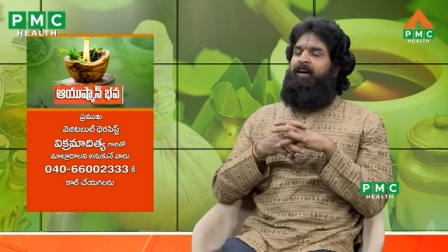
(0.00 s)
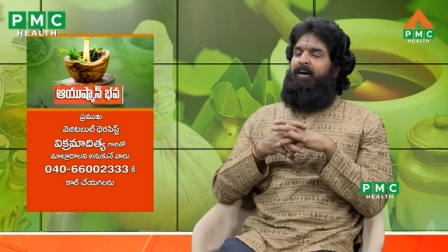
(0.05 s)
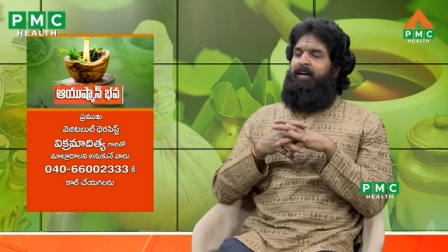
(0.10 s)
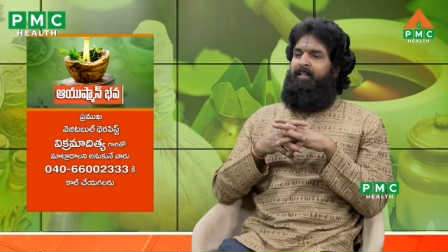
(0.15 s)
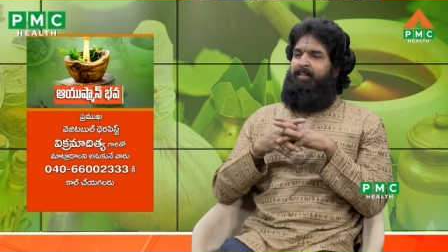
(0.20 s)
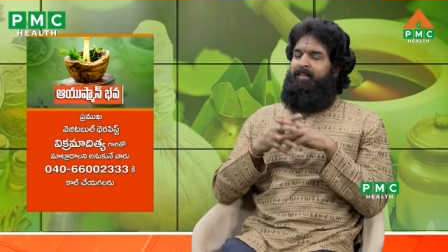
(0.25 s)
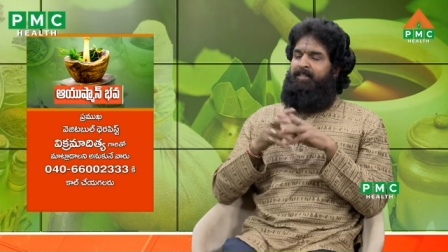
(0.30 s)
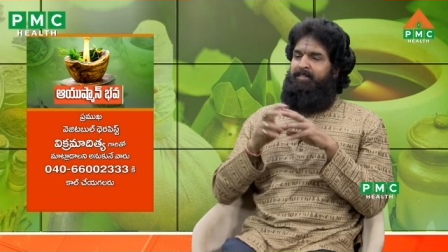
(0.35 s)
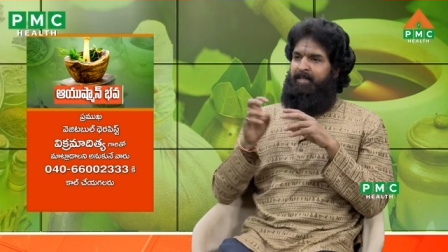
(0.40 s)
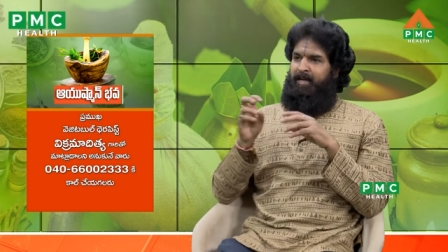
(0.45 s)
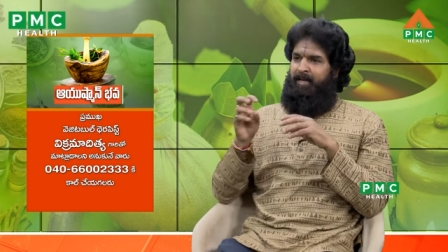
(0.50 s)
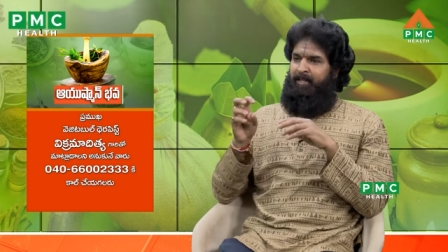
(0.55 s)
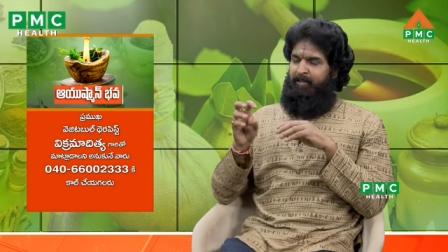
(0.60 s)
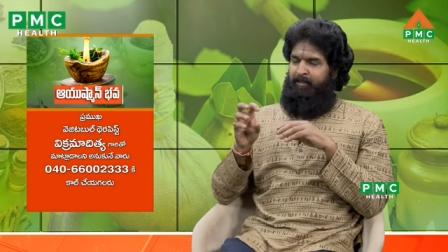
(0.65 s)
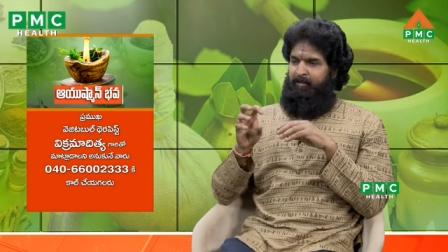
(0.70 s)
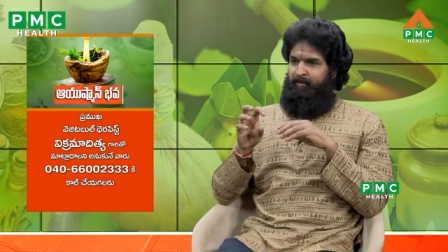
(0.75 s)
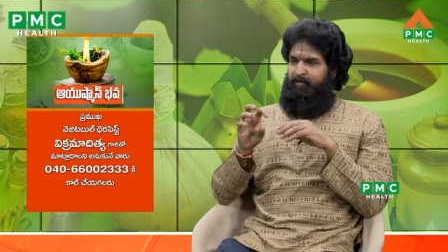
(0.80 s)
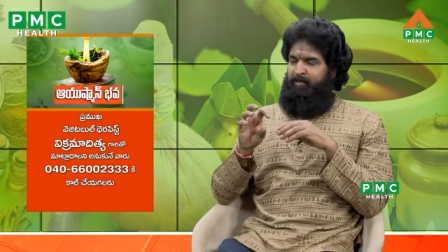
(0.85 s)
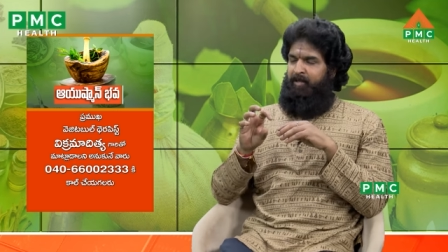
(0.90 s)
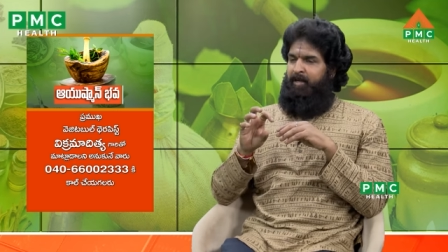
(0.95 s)
అందుకని
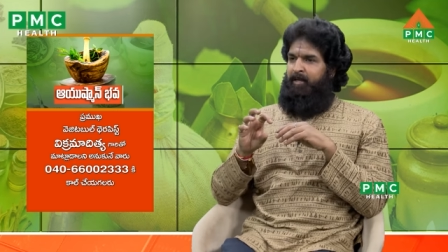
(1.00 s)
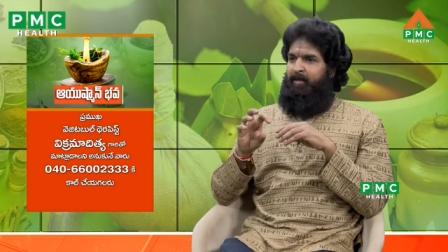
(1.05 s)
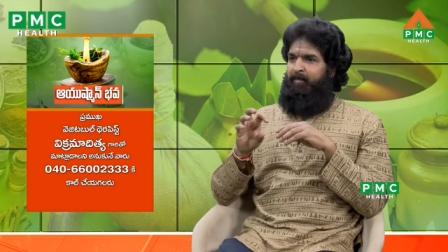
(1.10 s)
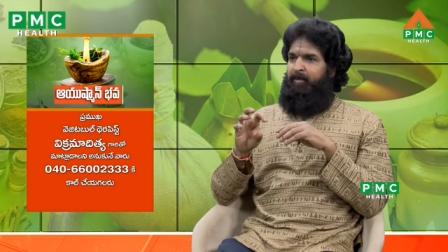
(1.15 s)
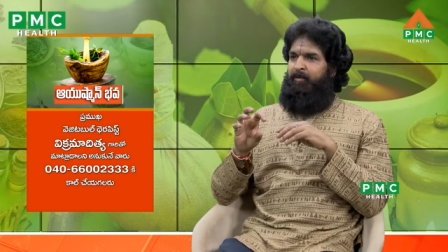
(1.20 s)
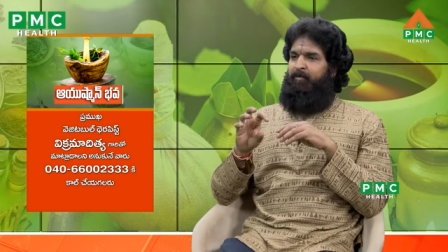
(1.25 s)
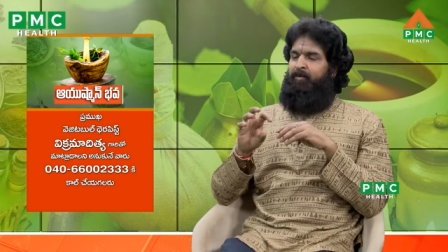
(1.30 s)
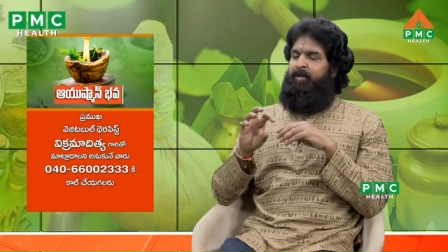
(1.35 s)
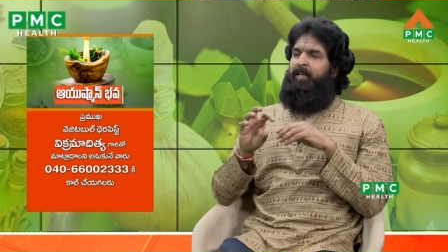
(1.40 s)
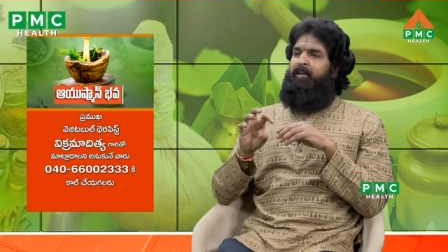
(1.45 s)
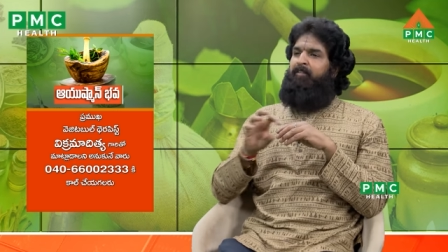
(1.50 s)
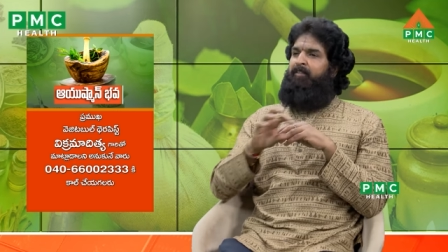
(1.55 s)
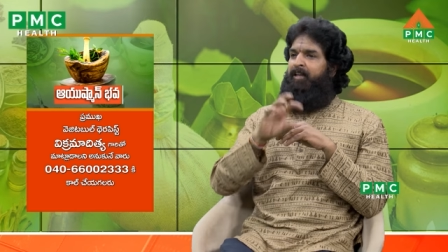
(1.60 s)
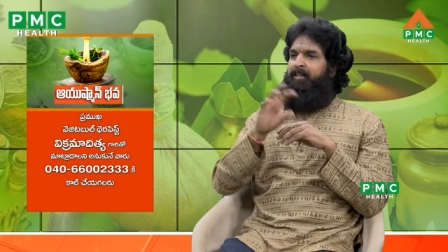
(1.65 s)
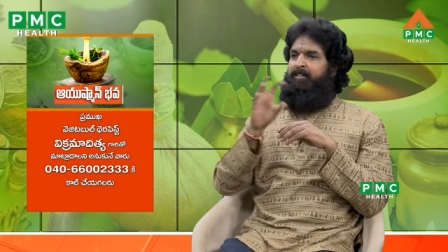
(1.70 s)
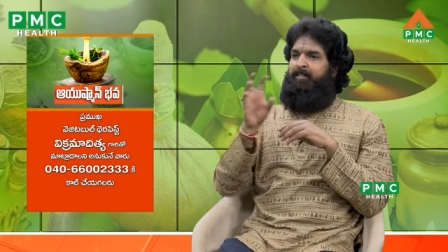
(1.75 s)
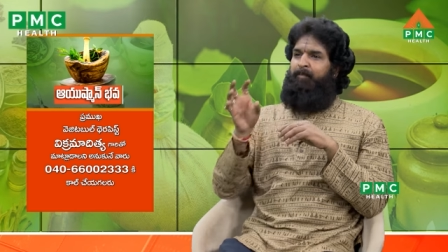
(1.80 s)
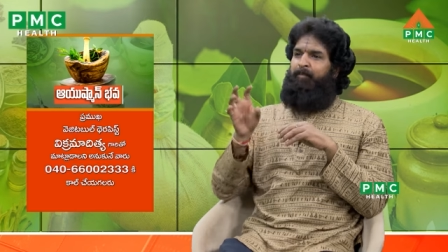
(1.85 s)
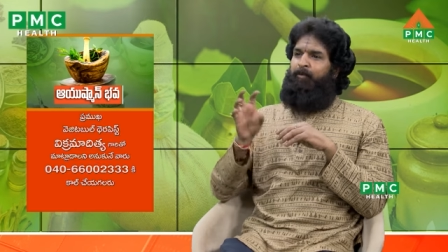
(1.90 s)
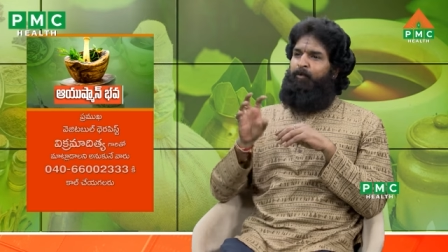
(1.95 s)
సాయంత్రం అంటే మనం
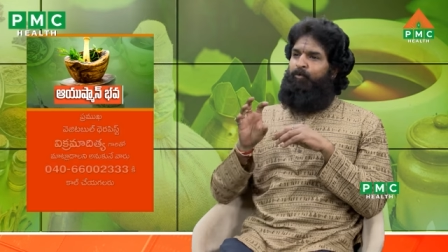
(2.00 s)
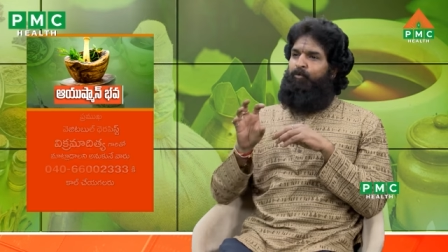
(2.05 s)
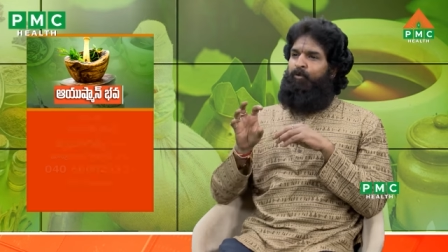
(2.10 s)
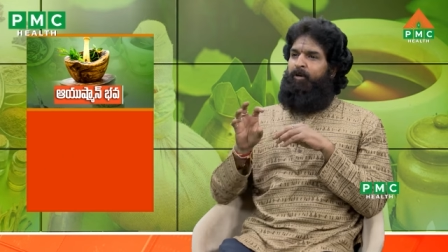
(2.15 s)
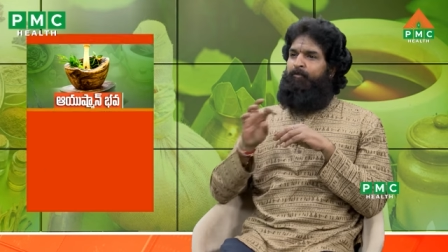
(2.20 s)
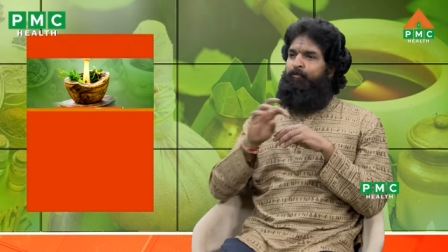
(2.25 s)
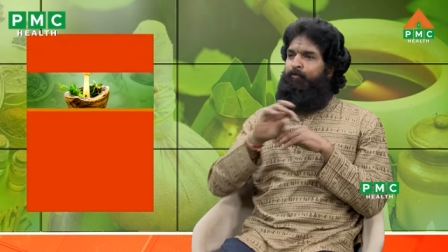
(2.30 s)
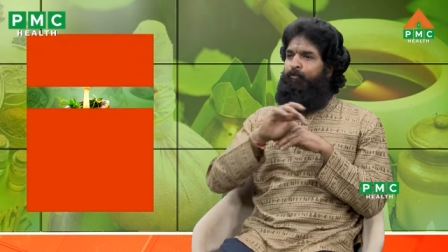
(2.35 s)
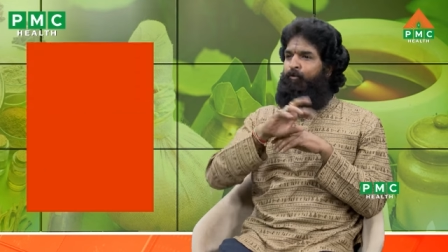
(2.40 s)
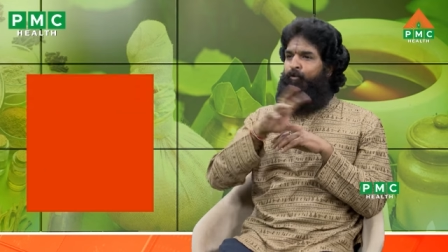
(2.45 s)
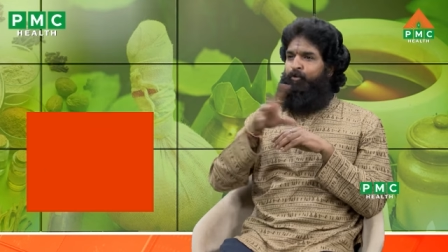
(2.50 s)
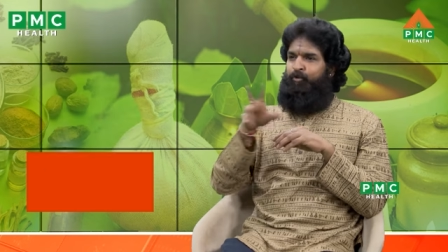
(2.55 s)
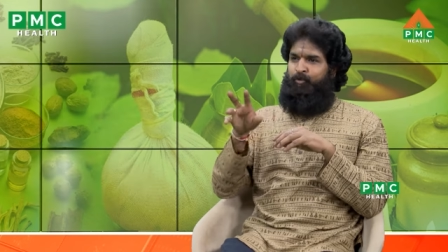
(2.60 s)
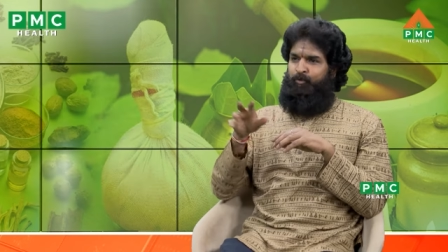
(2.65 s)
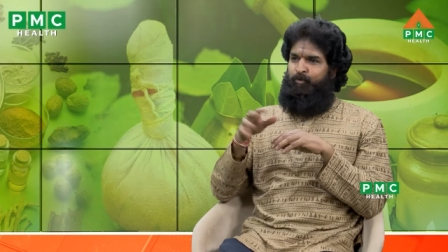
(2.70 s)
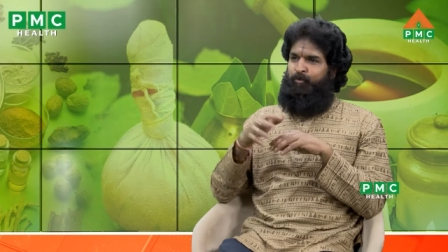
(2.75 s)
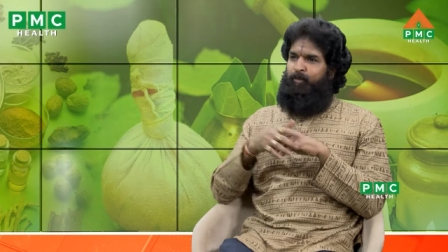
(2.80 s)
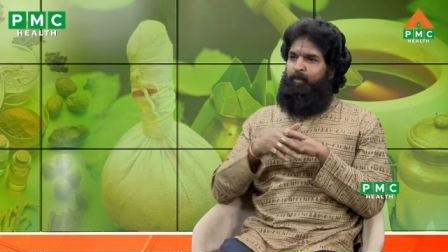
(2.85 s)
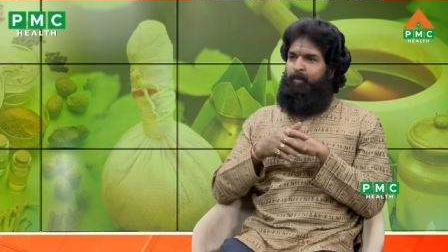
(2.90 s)
ఈవినింగ్స్ ఎప్పుడు కూడా ఫ్రూట్స్